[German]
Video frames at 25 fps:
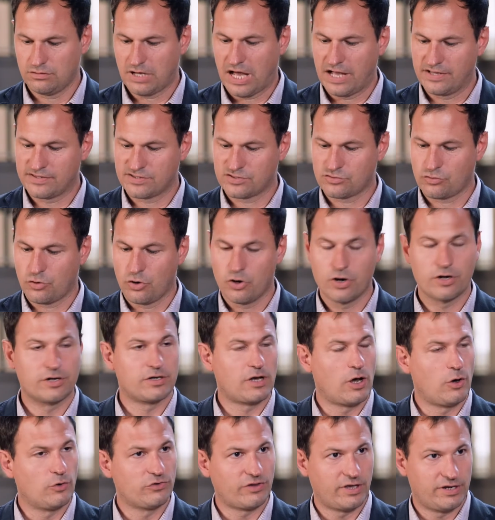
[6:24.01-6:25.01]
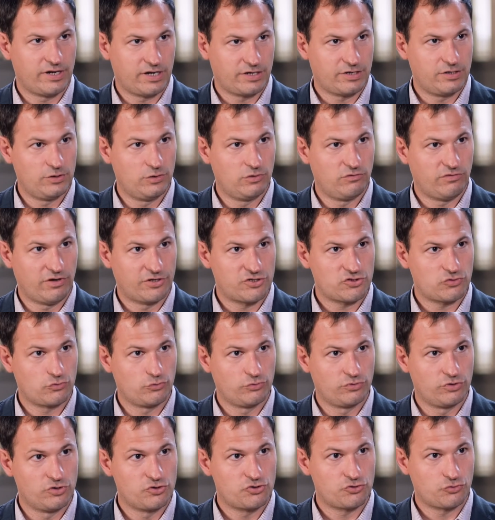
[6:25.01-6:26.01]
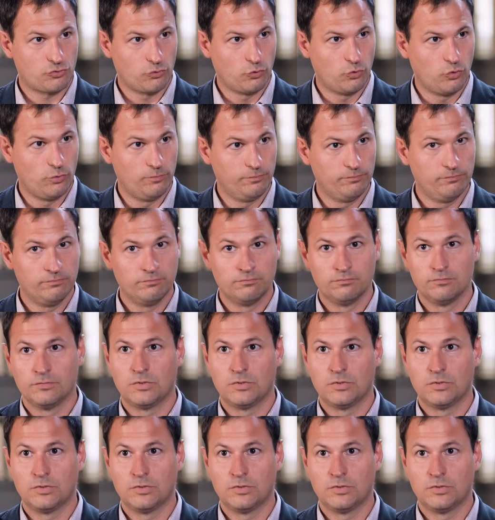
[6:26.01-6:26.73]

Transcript: erzeugt aus einer Kilowattstunde Strom,